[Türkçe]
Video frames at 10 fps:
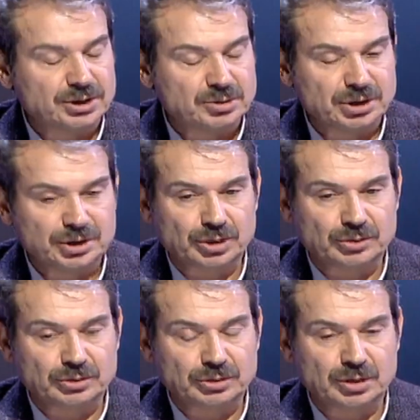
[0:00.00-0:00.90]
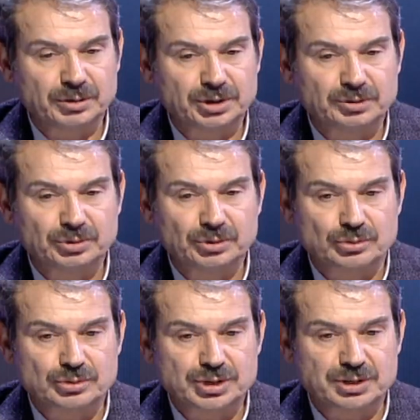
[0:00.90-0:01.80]
2007'de kurulduk ama
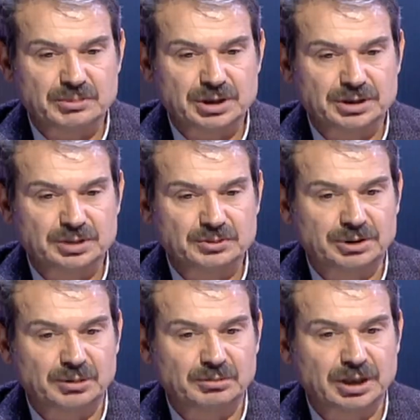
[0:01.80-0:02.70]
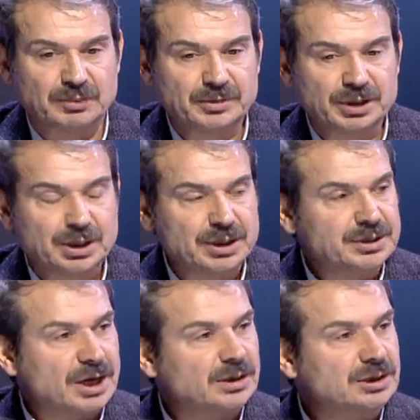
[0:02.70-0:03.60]
2009'da tabii yatırımı tamamlayıp
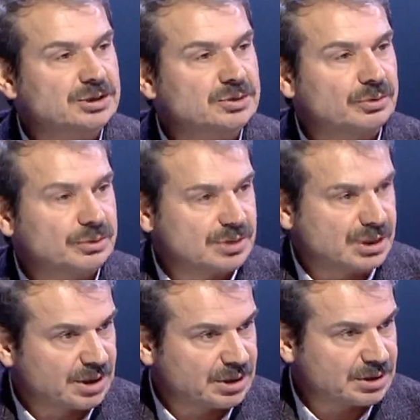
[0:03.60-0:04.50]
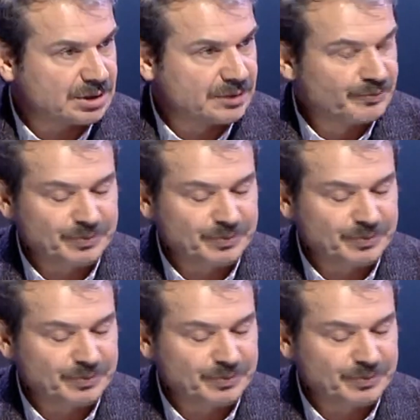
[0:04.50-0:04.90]
yaklaşık 13 senedir